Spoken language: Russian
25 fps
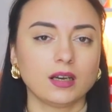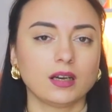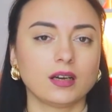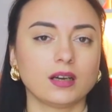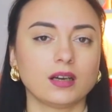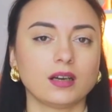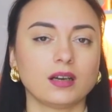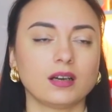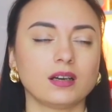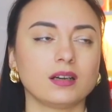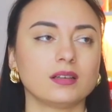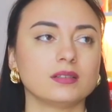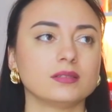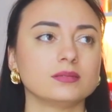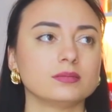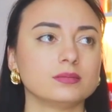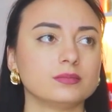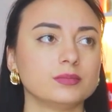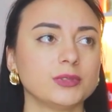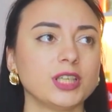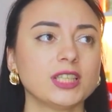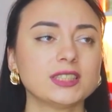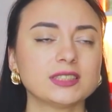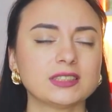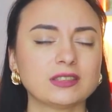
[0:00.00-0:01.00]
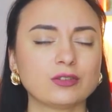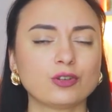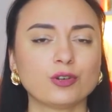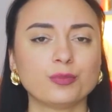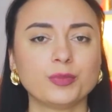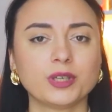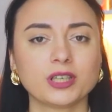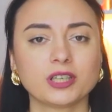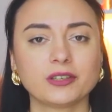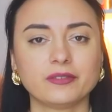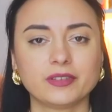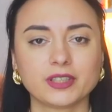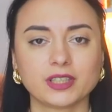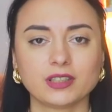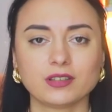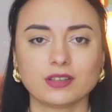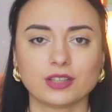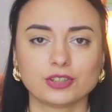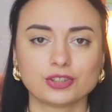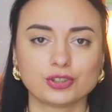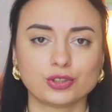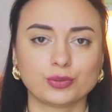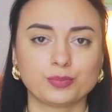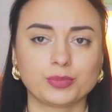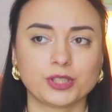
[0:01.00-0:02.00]
А, мне знакомая
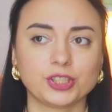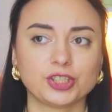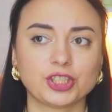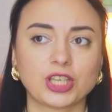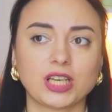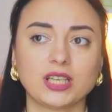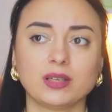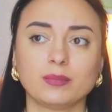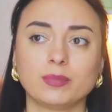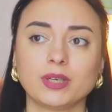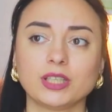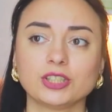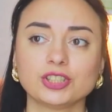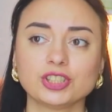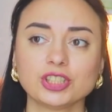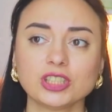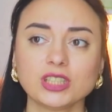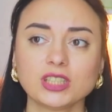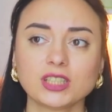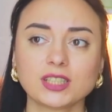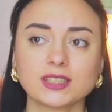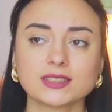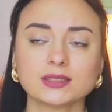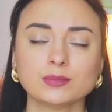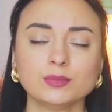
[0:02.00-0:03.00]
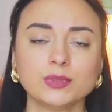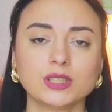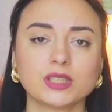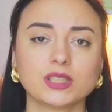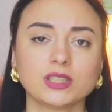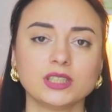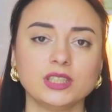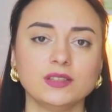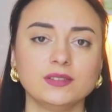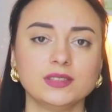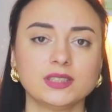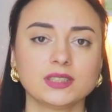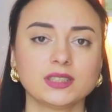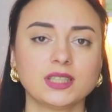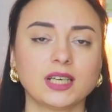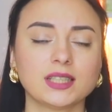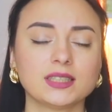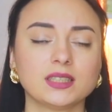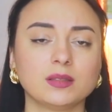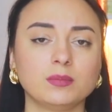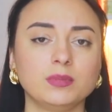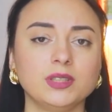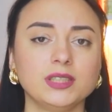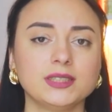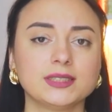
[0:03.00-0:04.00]
говорила, что приезжали большие размеры, не всегда
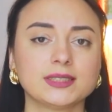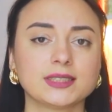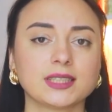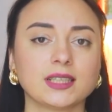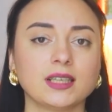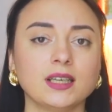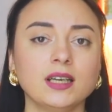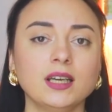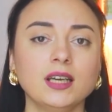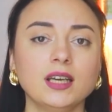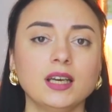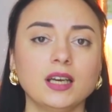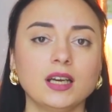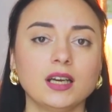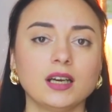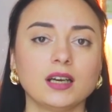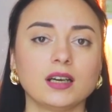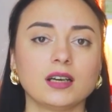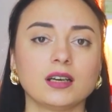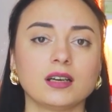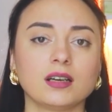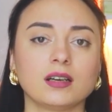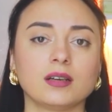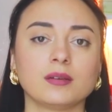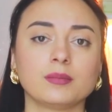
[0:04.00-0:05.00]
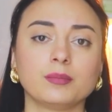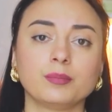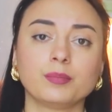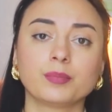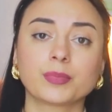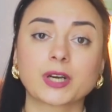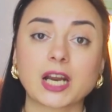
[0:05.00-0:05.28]
таблица а,